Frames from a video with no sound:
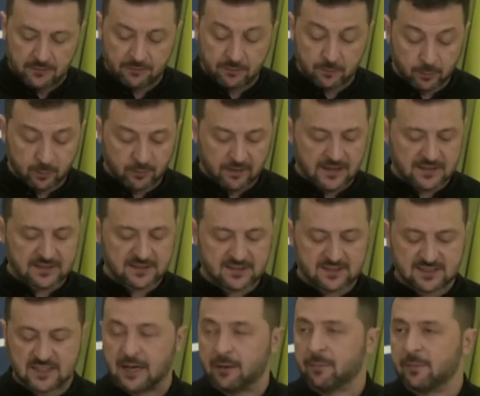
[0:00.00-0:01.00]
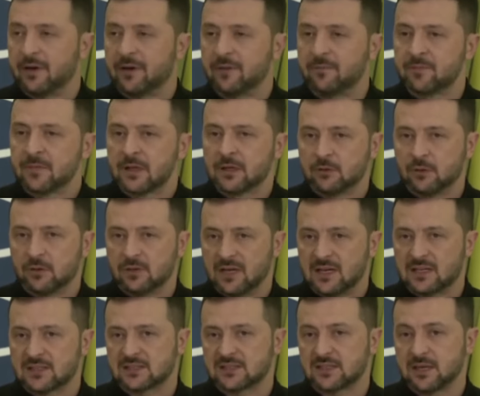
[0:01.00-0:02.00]
Ông một lần nữa hối thúc phương Tây
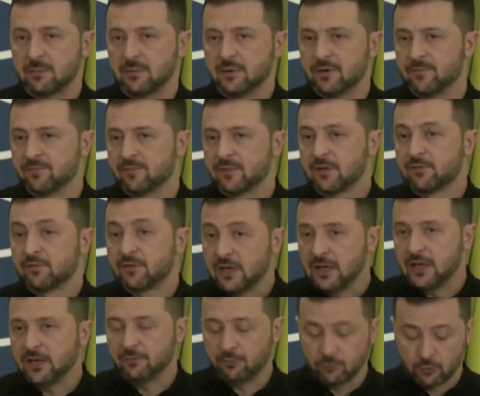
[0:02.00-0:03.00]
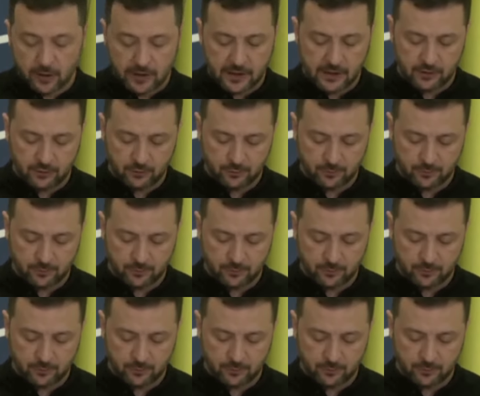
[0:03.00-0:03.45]
tăng cường hỗ trợ và dỡ bỏ mọi hạn